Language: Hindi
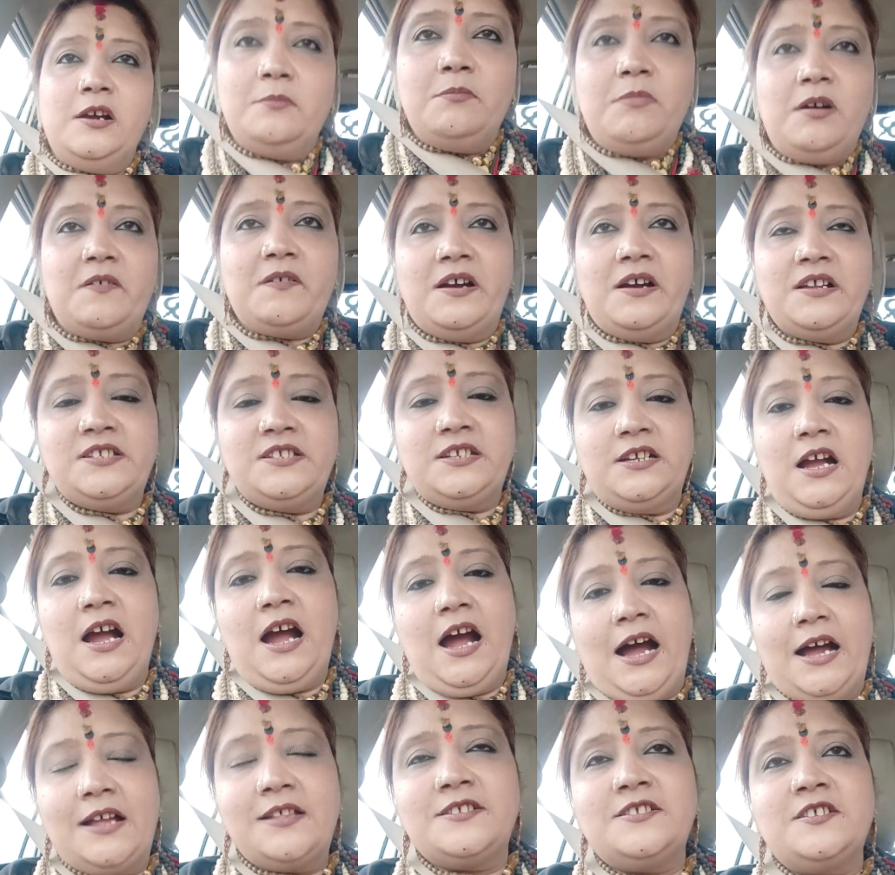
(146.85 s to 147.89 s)
भगवान जी का
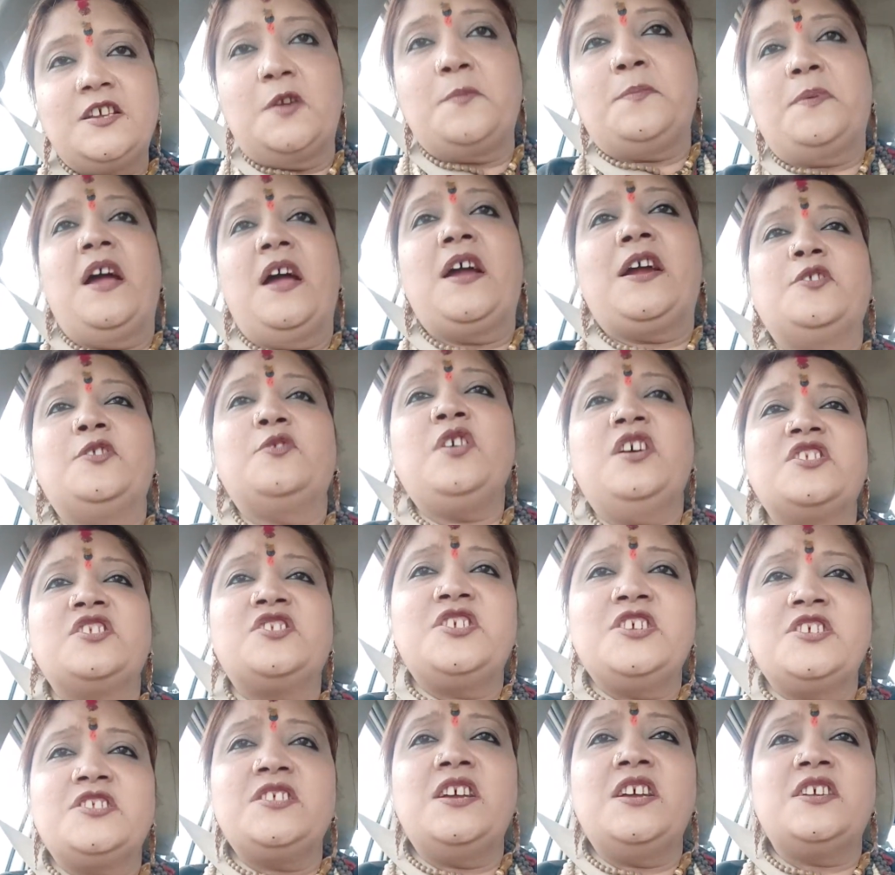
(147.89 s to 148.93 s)
हाथ सर पे आ गया तो
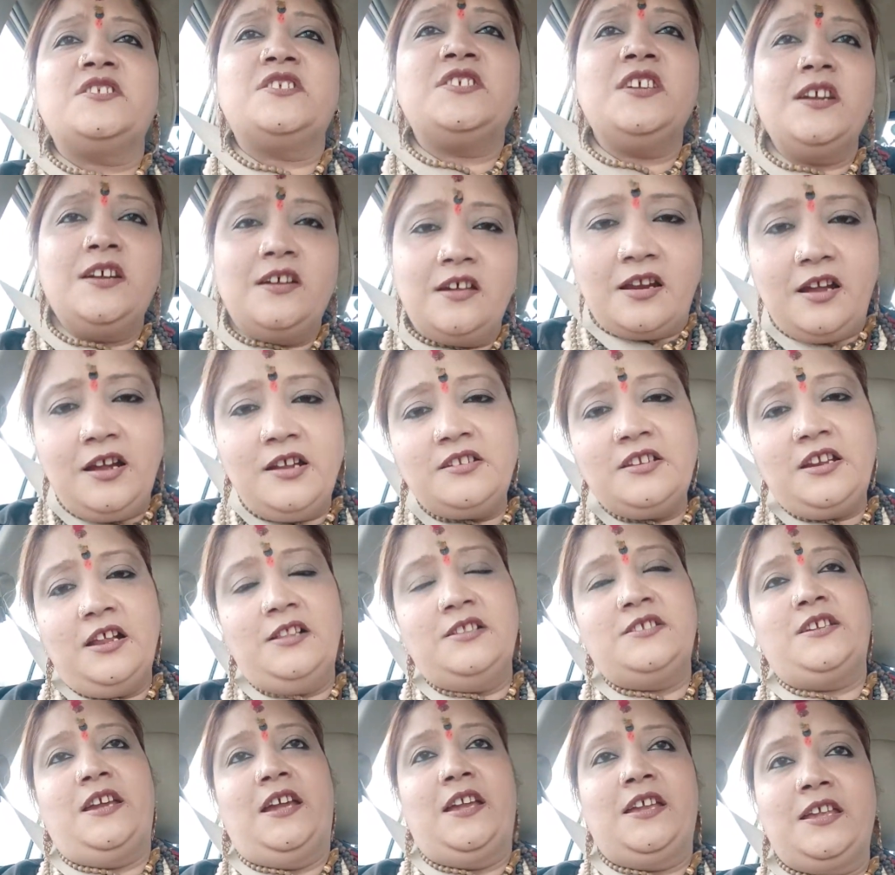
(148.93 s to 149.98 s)
अच्छे से अच्छे ग्रह
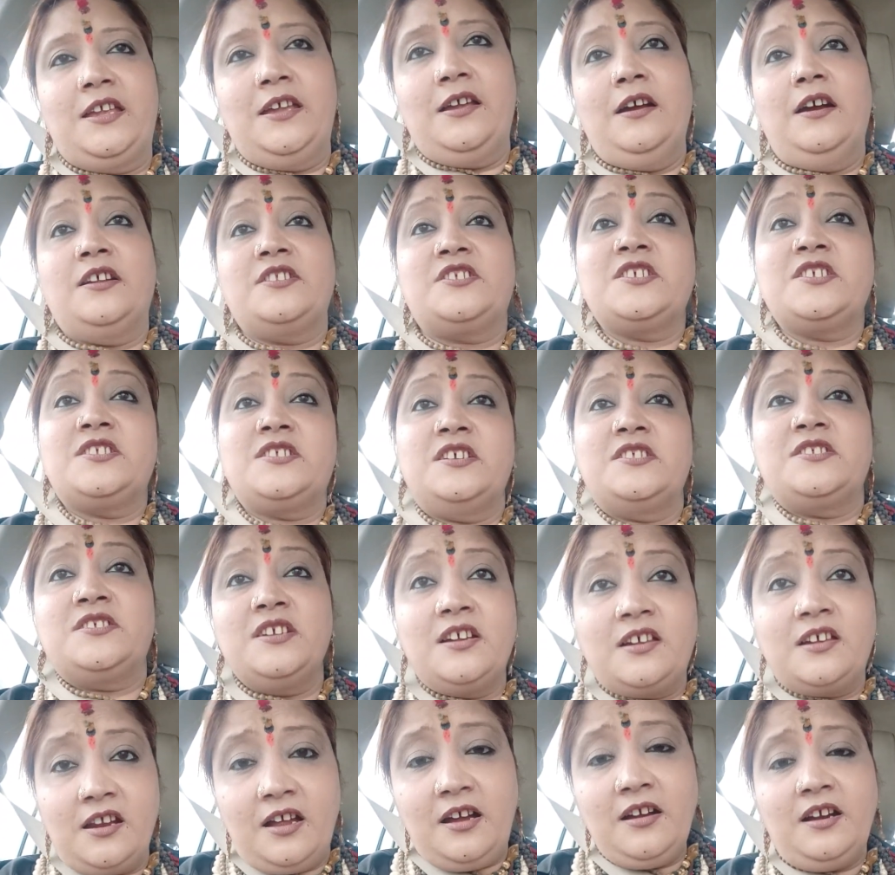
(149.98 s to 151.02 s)
टल जाएंगे अच्छे से अच्छे
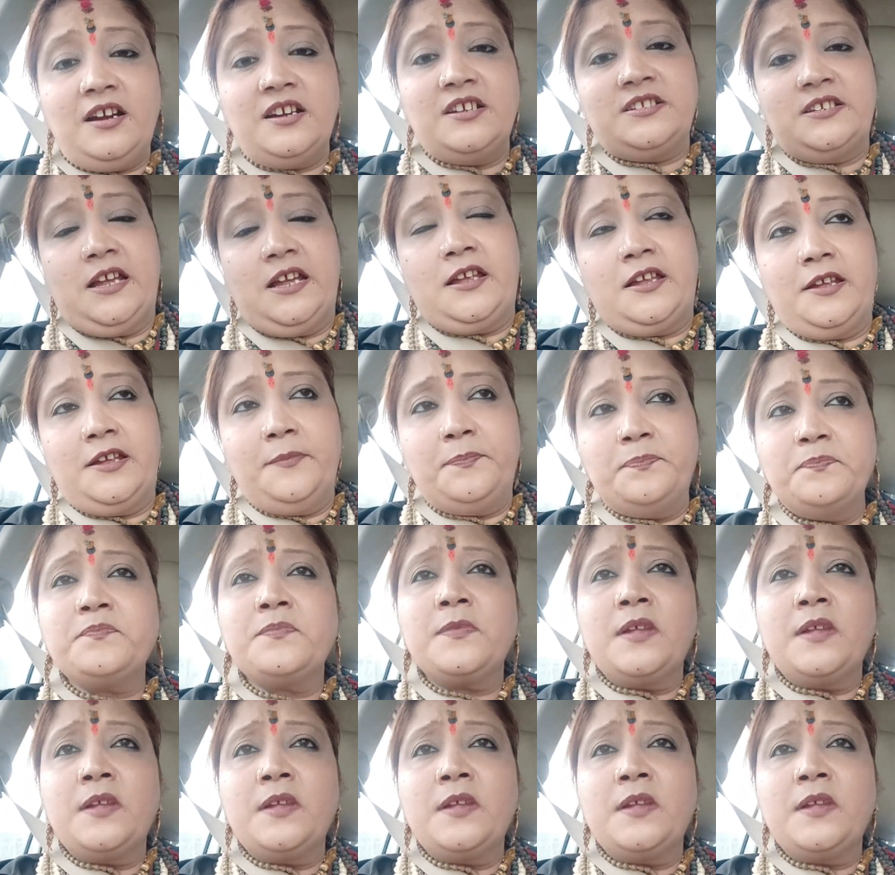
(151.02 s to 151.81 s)
ग्रह कट जाएंगे